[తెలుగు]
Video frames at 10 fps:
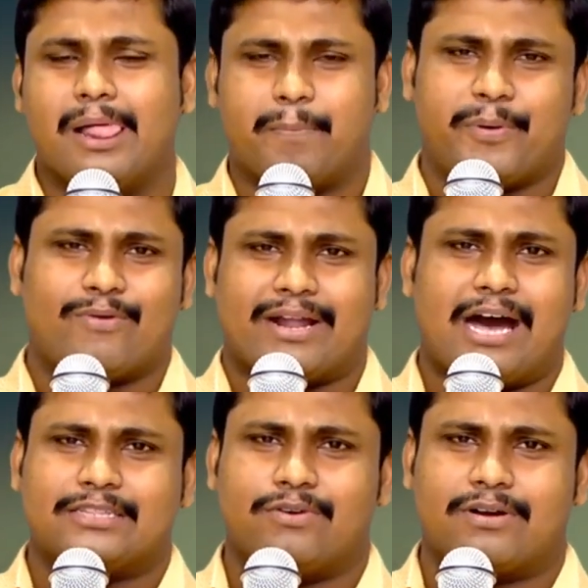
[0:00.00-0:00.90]
ఇప్పుడు నువ్వు
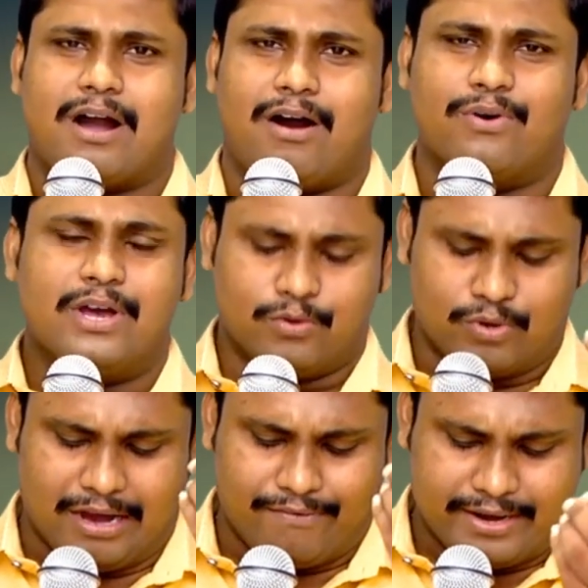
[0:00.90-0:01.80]
అనాథవు కావు నువ్వు
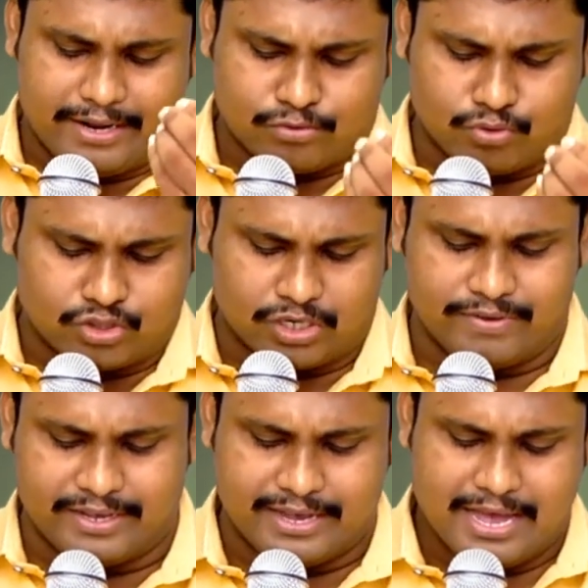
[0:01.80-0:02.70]
గవర్నర్ కూతురివి